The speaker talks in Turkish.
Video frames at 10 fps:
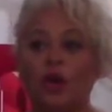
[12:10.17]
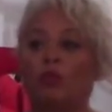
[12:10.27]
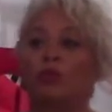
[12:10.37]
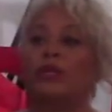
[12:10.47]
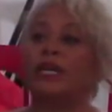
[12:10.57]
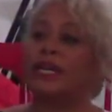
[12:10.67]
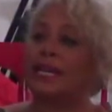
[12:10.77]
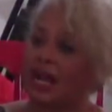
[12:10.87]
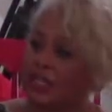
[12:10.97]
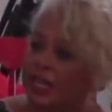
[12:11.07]
bunların
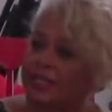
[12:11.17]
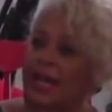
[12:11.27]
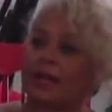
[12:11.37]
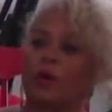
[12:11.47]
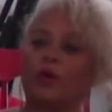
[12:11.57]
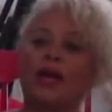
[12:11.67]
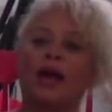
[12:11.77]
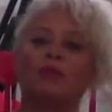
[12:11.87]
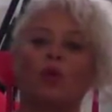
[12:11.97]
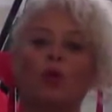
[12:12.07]
gerçekten
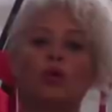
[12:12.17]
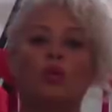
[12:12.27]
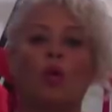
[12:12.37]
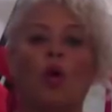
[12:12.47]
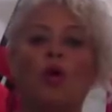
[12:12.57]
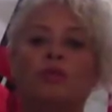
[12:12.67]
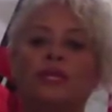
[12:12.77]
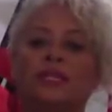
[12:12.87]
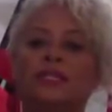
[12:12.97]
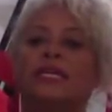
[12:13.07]
önemli olup
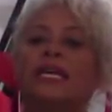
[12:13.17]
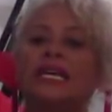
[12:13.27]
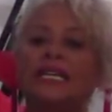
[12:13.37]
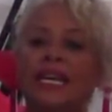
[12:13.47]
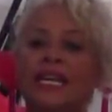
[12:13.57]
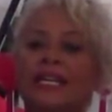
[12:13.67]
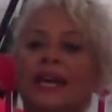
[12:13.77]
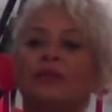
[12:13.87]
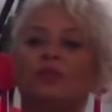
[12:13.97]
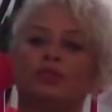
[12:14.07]
olmadığını
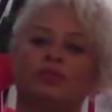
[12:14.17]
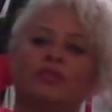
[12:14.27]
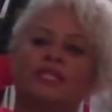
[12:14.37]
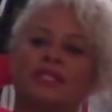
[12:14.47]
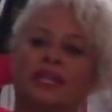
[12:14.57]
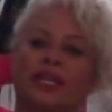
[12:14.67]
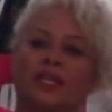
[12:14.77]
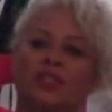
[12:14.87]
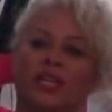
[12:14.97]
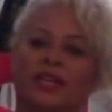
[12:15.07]
yeniden düşünmeniz
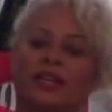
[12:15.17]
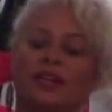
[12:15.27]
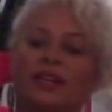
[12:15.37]
gerekecek